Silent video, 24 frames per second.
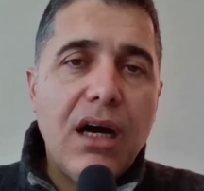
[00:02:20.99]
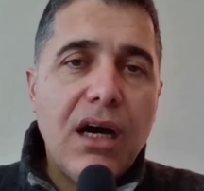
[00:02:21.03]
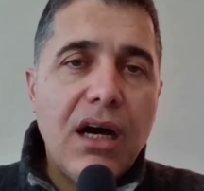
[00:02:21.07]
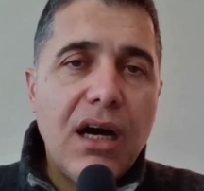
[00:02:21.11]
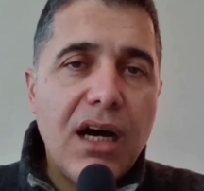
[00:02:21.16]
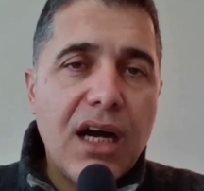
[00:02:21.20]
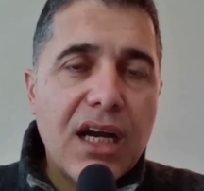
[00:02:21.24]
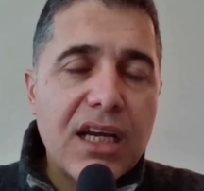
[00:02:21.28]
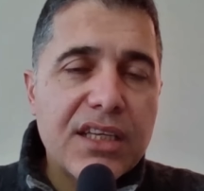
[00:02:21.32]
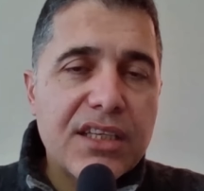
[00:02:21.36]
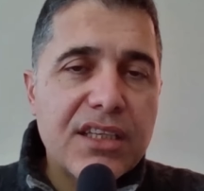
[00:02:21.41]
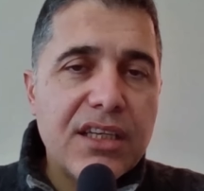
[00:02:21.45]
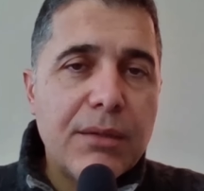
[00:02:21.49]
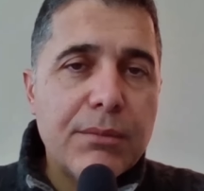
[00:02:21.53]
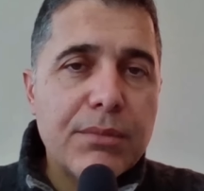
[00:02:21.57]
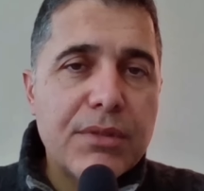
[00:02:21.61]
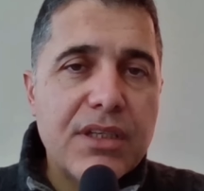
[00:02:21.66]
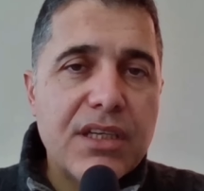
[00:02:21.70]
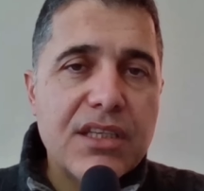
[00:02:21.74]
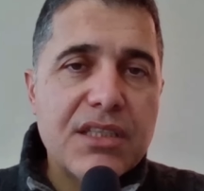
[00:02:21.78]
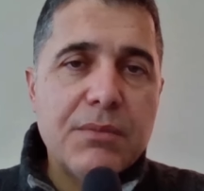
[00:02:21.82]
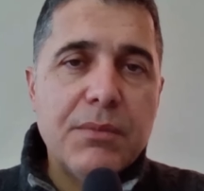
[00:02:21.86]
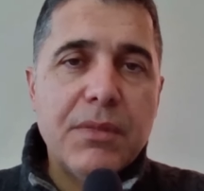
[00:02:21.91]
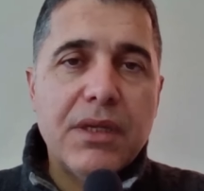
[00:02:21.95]
ahkam
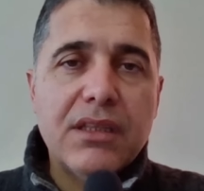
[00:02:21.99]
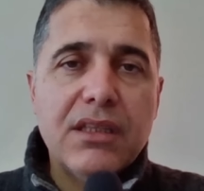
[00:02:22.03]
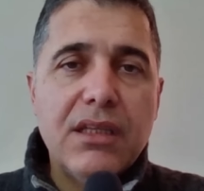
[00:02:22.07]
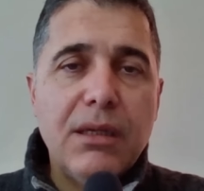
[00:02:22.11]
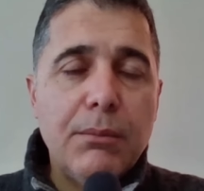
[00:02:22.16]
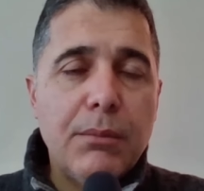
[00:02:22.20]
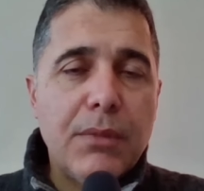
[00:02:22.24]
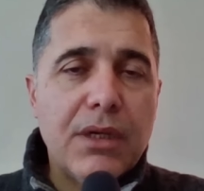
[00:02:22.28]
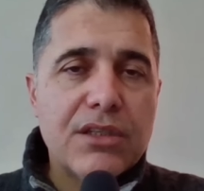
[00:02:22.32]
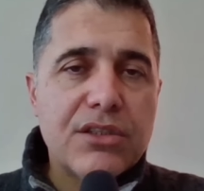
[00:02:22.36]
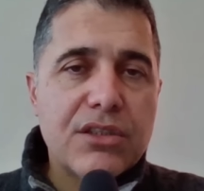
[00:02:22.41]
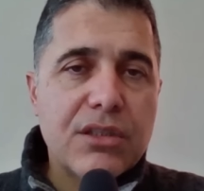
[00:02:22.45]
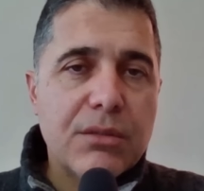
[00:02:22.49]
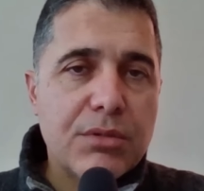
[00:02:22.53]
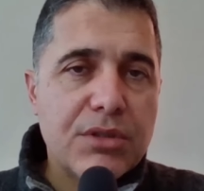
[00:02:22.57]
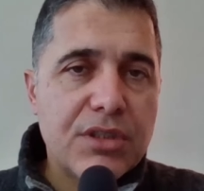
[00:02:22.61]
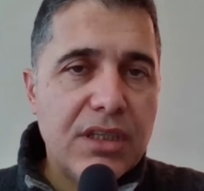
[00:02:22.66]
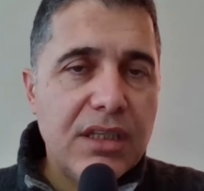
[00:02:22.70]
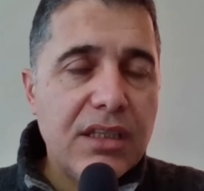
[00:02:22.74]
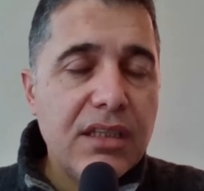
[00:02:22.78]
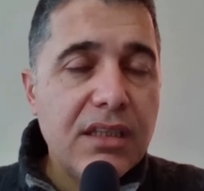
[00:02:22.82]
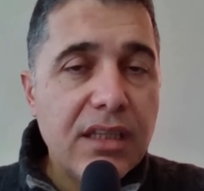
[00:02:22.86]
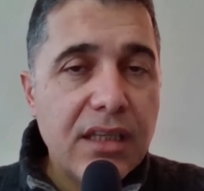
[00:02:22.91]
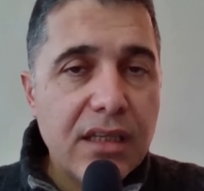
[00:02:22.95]
kesmekten başka bir
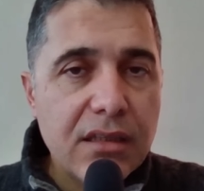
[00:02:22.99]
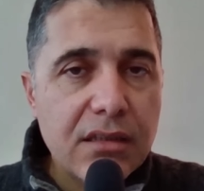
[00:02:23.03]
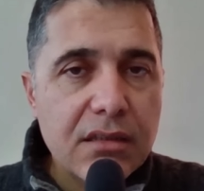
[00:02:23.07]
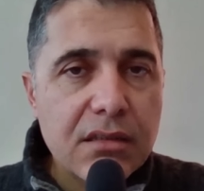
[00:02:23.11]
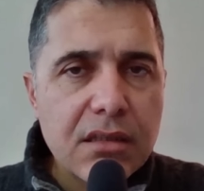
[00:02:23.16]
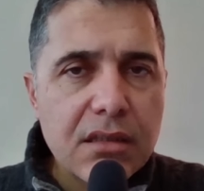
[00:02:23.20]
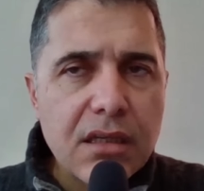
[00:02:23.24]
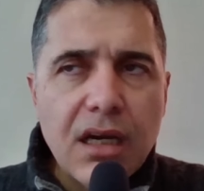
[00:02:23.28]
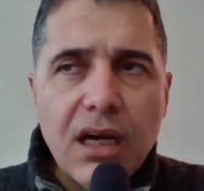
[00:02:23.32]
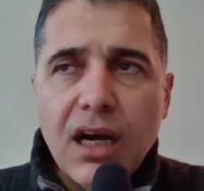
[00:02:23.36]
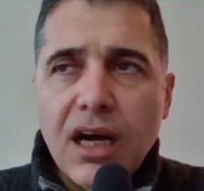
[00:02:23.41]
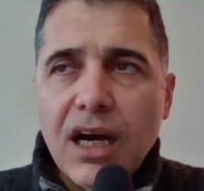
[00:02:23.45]
şey değildir.